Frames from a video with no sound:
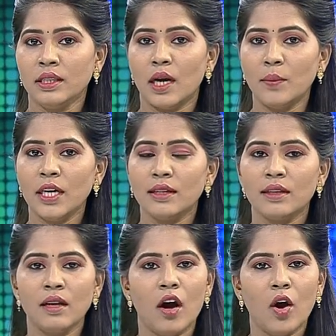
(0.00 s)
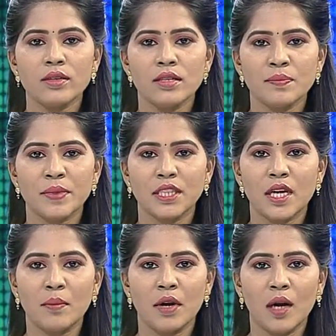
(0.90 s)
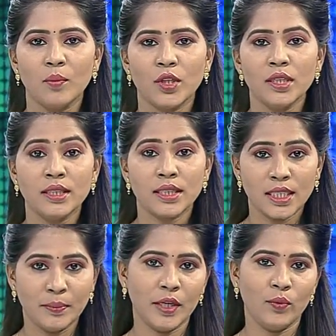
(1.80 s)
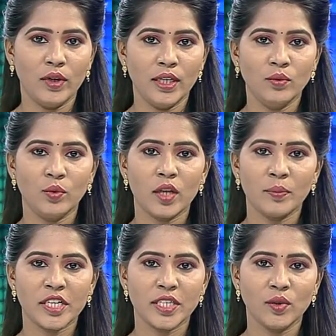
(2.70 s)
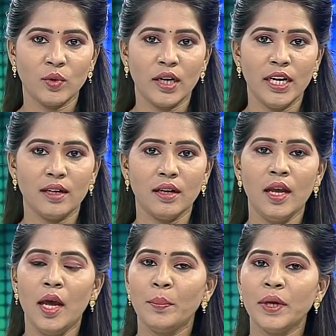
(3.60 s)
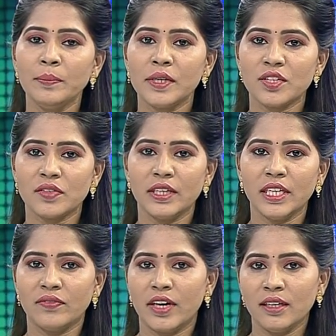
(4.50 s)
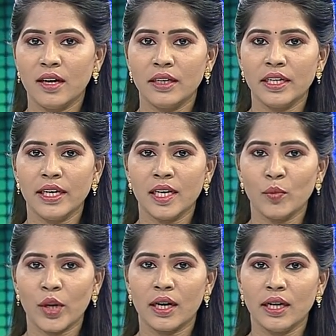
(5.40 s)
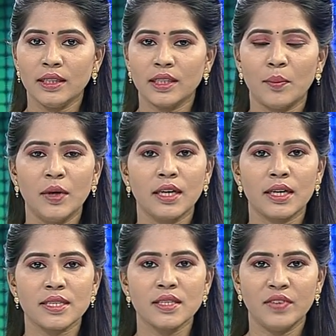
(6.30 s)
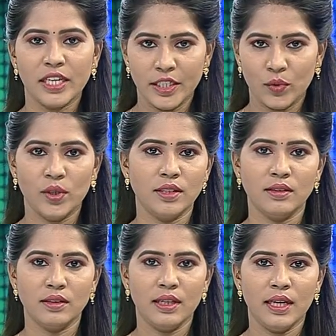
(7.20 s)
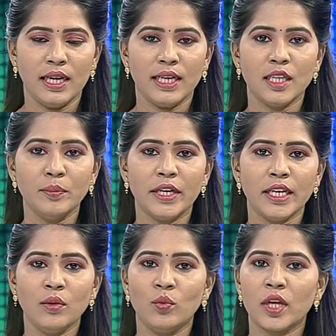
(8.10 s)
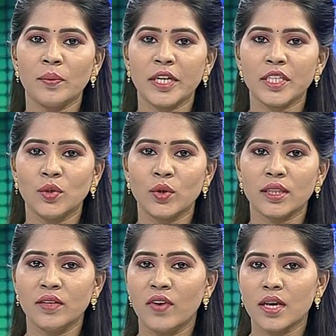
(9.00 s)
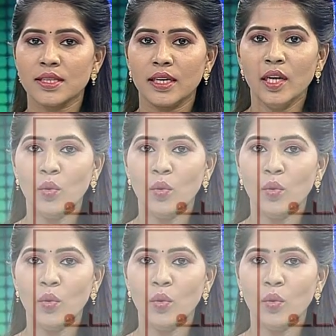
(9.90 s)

தமிழகத்தில் ஆகஸ்ட் பத்தாம் நாள் முதல் திறக்கப்பட உள்ள உடற்பயிற்சி கூடங்களில் பின்பற்ற வேண்டிய வழிகாட்டு நெறிமுறைகளை தமிழக அரசு வெளியிட்டுள்ளது இதன்படி உடற்பயிற்சி கூடத்தின் வாசலில்